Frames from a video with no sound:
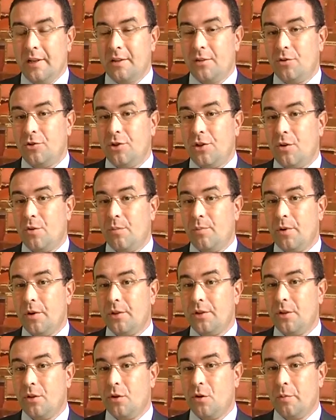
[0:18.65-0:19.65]
non si
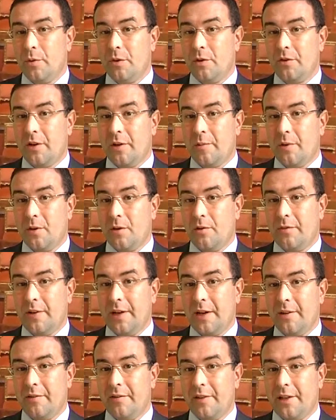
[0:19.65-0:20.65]
comportano come dovrebbero
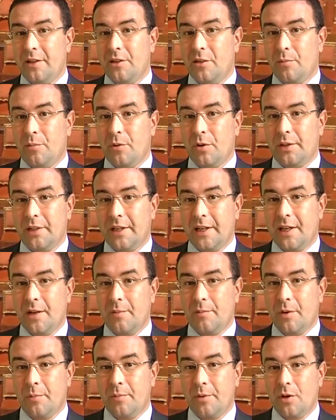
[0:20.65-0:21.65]
fare venendo a portare
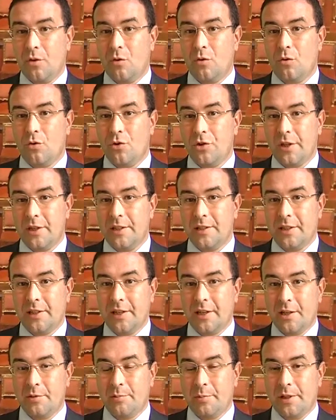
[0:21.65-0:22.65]
la propria conoscenza
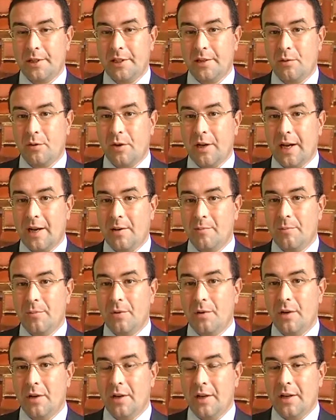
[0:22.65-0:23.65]
nel rispettivo
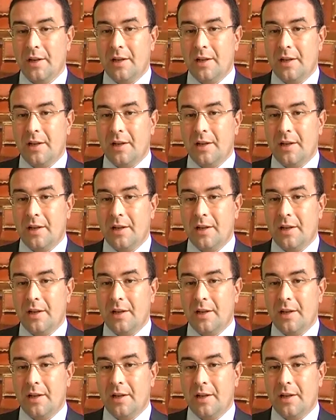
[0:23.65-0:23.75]
campo,